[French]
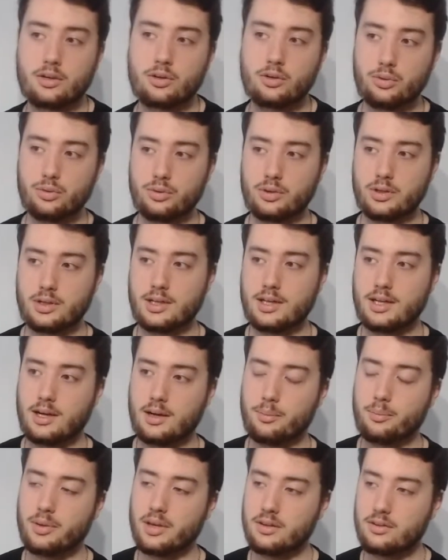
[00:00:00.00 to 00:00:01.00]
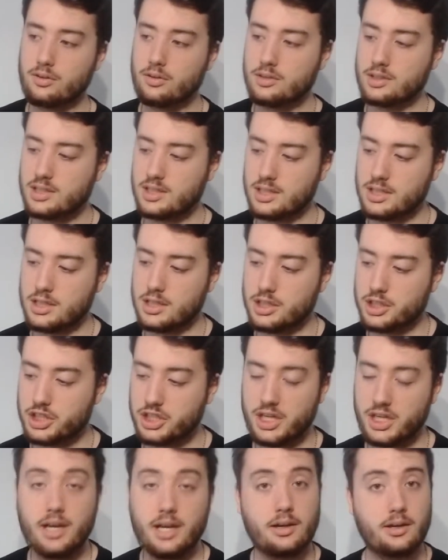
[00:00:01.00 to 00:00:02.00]
Il n'y a que la personne
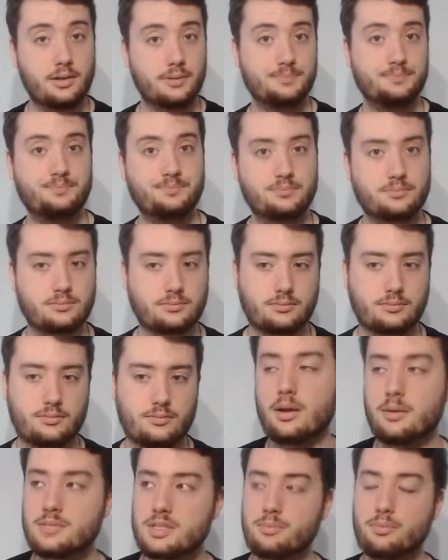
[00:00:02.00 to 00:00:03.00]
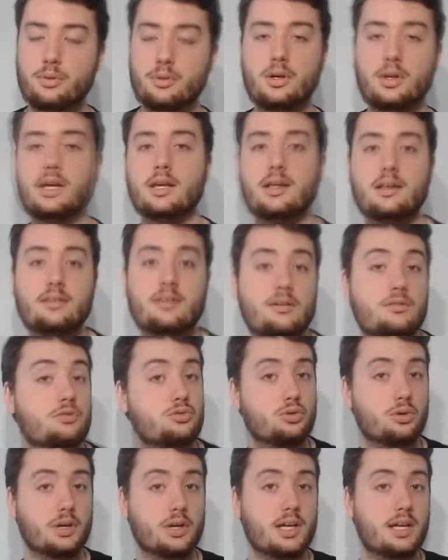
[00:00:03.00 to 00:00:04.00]
qui gère un petit peu les,
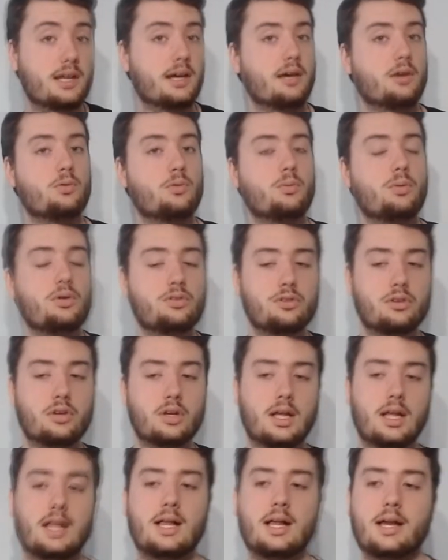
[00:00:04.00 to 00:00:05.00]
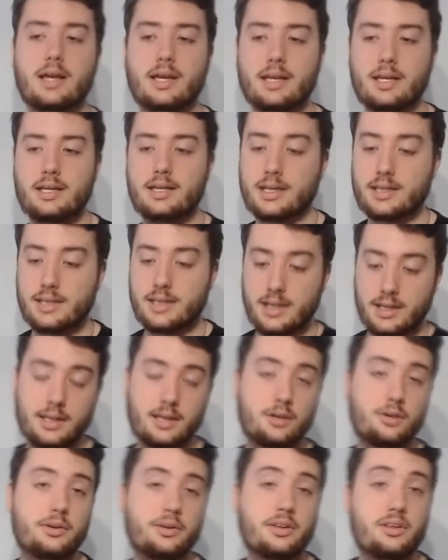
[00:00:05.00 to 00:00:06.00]
les aventuriers, les récompenses. Il n'y a
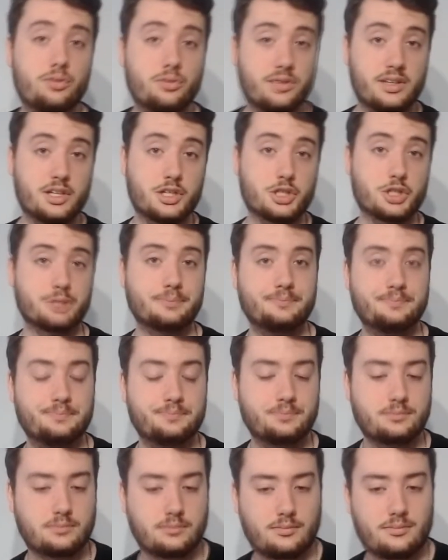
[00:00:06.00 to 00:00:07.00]
qu'elle qui connaît son visage.